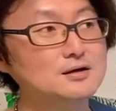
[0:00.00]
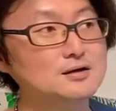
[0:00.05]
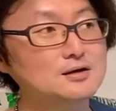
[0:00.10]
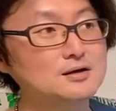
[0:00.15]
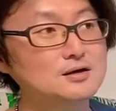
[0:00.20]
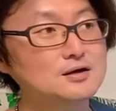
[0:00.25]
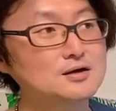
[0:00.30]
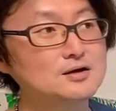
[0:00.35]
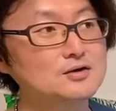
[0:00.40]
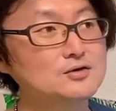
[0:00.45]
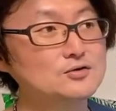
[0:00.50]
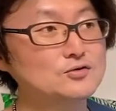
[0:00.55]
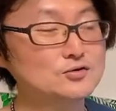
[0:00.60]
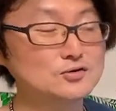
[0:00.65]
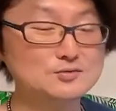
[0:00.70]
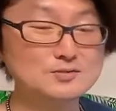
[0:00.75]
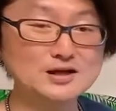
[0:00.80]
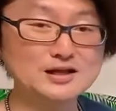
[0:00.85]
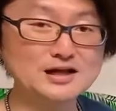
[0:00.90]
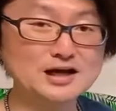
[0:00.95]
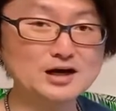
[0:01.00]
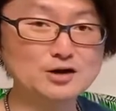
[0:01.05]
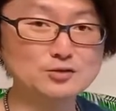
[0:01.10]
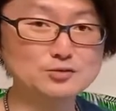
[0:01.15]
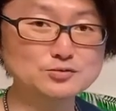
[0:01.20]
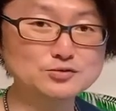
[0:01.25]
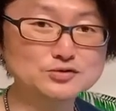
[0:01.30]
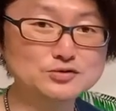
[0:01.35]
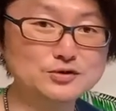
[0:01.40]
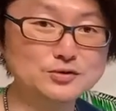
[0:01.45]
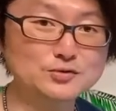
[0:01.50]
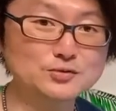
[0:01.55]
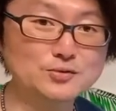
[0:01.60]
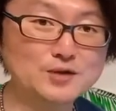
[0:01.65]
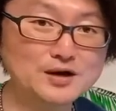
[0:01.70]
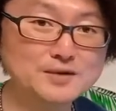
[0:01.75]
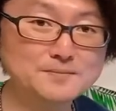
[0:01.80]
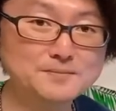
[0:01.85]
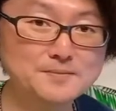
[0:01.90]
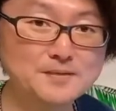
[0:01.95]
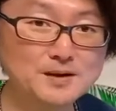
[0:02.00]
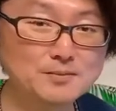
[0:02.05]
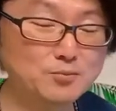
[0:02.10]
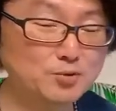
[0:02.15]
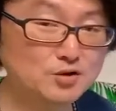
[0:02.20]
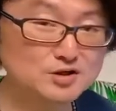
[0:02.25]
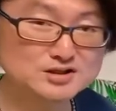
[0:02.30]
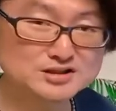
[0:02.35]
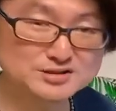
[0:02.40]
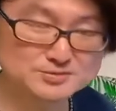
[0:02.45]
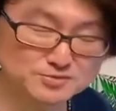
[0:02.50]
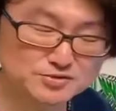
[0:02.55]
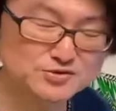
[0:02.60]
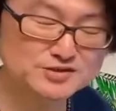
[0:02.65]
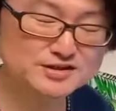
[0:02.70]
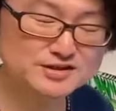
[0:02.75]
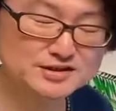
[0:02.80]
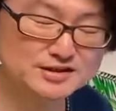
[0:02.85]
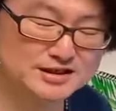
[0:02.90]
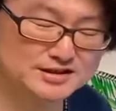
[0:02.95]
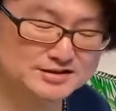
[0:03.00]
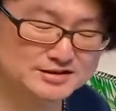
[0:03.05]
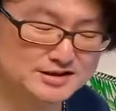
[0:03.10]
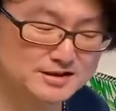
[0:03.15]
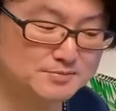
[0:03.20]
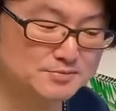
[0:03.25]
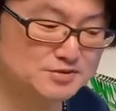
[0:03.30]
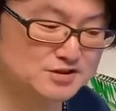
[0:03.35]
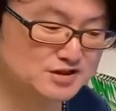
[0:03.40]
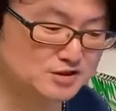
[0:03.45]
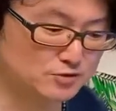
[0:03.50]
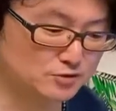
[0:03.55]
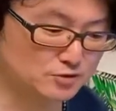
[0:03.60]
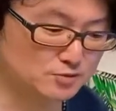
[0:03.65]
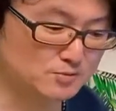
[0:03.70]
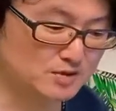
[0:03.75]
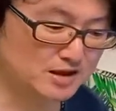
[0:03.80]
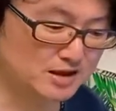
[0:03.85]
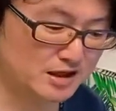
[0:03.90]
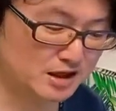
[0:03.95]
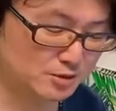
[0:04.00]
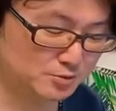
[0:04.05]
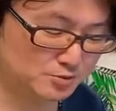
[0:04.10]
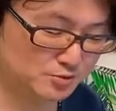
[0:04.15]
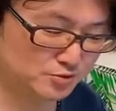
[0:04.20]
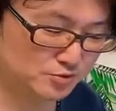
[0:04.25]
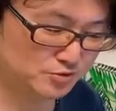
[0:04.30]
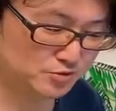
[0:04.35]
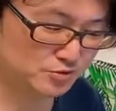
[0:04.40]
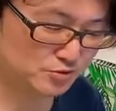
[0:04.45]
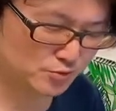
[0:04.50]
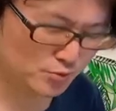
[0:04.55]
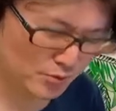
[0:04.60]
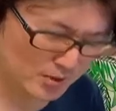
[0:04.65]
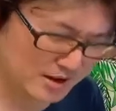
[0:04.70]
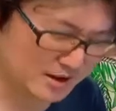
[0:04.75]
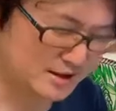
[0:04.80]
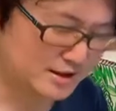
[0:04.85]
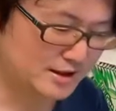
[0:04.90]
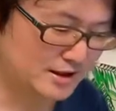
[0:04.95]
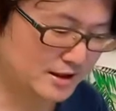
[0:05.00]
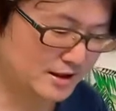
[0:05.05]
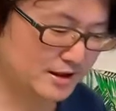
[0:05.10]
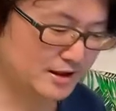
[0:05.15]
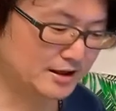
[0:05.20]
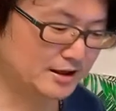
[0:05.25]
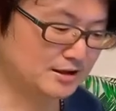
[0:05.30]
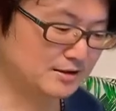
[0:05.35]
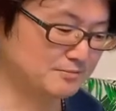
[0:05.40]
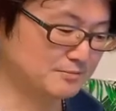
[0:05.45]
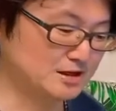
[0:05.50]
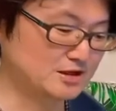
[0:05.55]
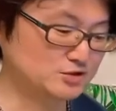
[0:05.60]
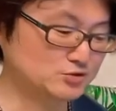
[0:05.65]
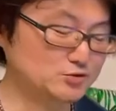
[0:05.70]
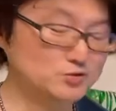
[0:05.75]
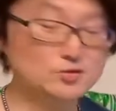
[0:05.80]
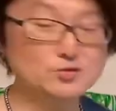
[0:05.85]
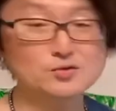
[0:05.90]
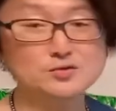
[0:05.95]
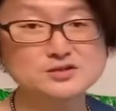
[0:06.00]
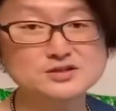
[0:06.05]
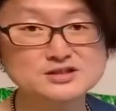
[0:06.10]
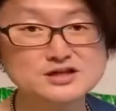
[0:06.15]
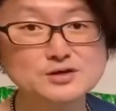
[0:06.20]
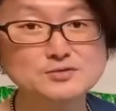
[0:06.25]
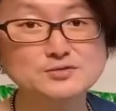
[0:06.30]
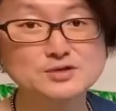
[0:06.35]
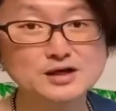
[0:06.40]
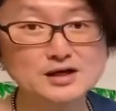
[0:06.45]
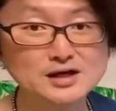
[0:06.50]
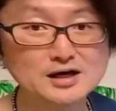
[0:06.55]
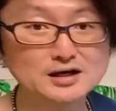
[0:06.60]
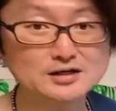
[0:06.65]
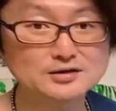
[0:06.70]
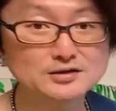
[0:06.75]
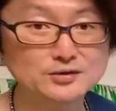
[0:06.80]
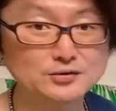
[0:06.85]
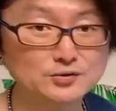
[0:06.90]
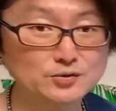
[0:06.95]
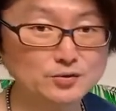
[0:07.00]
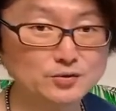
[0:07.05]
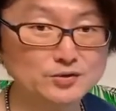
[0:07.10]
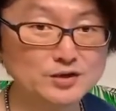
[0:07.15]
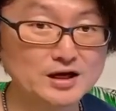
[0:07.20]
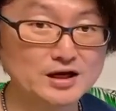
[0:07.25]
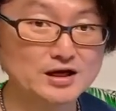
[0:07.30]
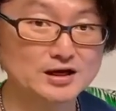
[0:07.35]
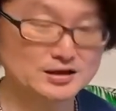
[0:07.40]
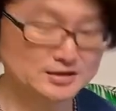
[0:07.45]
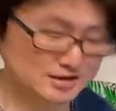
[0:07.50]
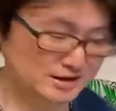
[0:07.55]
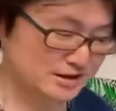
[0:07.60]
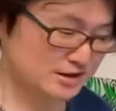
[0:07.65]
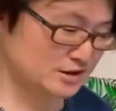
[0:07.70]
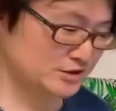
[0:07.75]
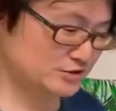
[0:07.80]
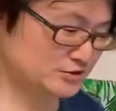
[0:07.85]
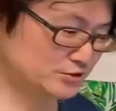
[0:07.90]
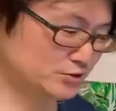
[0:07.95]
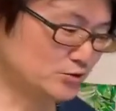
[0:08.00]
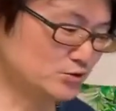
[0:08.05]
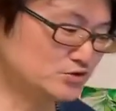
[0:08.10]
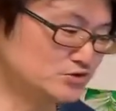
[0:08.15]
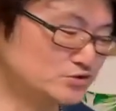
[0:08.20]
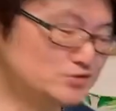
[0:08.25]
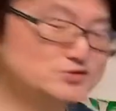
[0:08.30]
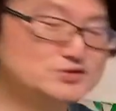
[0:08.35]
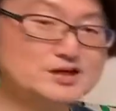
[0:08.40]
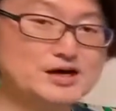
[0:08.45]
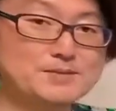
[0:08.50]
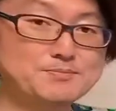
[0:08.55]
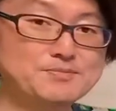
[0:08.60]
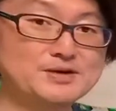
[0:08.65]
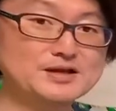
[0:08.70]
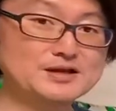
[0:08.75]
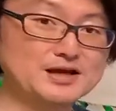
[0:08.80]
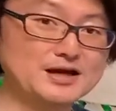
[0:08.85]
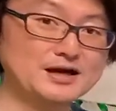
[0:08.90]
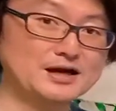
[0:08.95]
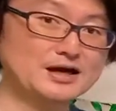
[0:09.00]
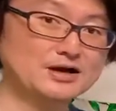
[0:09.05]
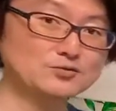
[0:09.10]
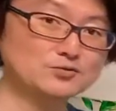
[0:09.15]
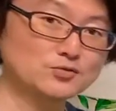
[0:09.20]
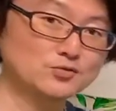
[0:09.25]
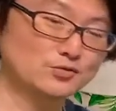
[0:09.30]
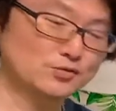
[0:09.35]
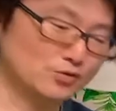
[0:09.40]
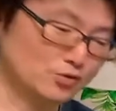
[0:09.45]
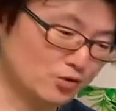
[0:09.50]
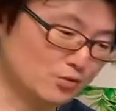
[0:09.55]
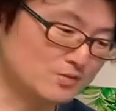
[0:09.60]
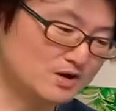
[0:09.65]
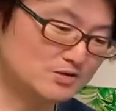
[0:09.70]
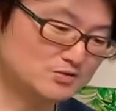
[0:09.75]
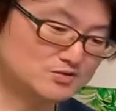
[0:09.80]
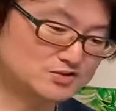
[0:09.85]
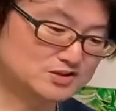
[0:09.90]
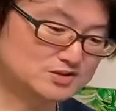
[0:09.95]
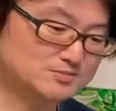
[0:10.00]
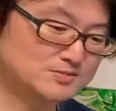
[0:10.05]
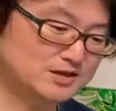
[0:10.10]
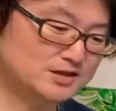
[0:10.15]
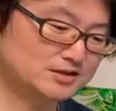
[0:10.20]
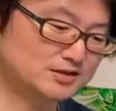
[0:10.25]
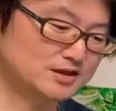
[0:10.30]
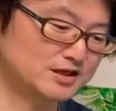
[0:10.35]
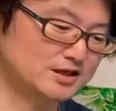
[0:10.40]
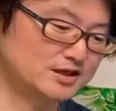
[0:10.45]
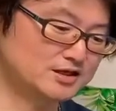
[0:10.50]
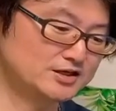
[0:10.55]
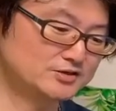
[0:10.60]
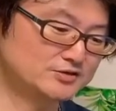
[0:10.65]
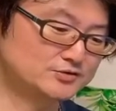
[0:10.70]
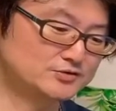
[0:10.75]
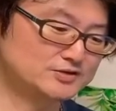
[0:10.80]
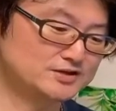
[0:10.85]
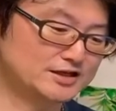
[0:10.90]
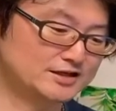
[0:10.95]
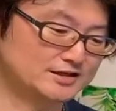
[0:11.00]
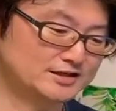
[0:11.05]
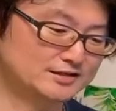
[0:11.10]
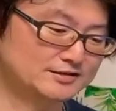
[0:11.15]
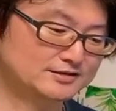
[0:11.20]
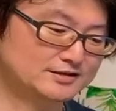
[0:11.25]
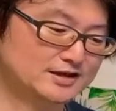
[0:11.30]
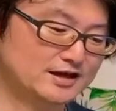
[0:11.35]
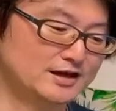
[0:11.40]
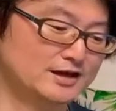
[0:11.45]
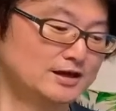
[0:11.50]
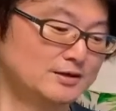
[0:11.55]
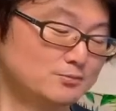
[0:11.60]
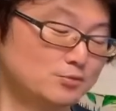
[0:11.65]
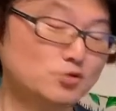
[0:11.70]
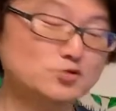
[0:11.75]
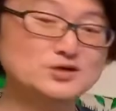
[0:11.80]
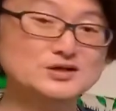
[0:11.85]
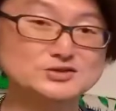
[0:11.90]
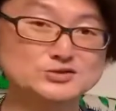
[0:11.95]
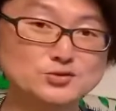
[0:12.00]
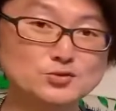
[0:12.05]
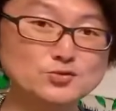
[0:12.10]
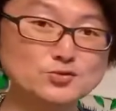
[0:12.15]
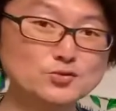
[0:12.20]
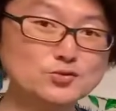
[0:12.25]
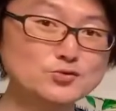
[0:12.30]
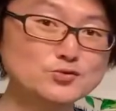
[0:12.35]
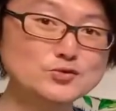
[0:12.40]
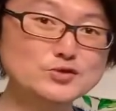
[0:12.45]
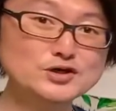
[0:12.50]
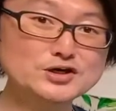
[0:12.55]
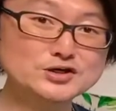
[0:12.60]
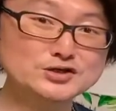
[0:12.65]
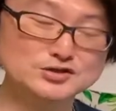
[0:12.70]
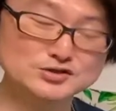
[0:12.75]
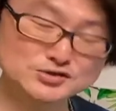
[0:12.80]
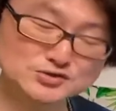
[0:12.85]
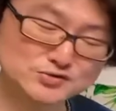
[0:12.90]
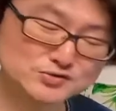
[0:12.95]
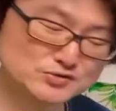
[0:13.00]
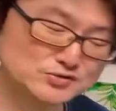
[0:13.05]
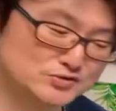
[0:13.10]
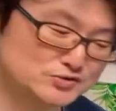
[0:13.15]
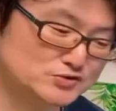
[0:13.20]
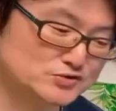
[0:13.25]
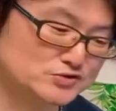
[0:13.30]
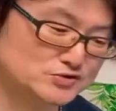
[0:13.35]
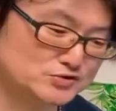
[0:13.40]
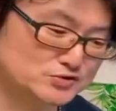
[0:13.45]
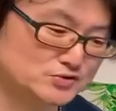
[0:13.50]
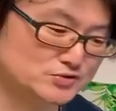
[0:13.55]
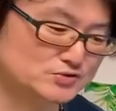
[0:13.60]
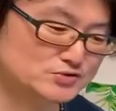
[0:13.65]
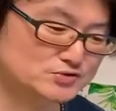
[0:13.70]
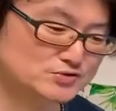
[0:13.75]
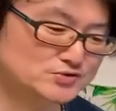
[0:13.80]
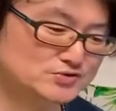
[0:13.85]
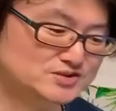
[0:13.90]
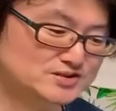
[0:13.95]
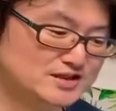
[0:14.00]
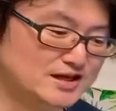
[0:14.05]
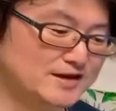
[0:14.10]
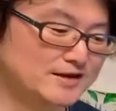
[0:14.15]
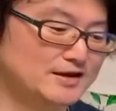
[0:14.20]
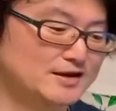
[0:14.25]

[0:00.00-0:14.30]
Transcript: あ車で運ぶっていうのは、まあ、自分たちで車で運ぶのは、えー、まあちょっとちゃうかなっていうところでで少しずつやっぱりねあの駒を進めていくにあたって僕は情報を一つずつ収集して